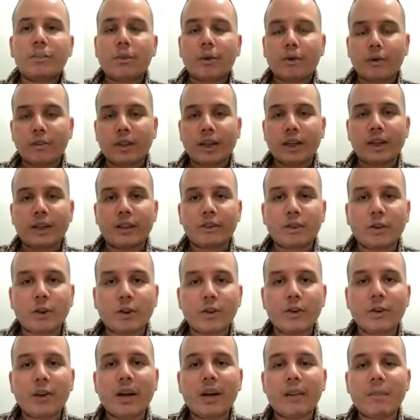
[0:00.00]
por
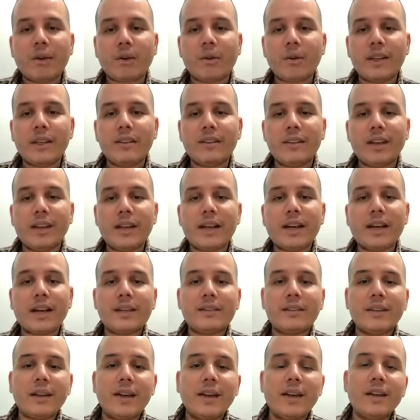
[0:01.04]
territorios a la provincia de
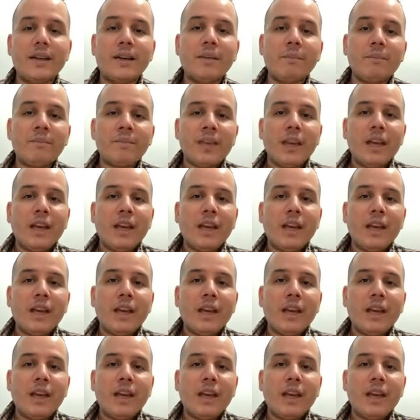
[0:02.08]
Cartagena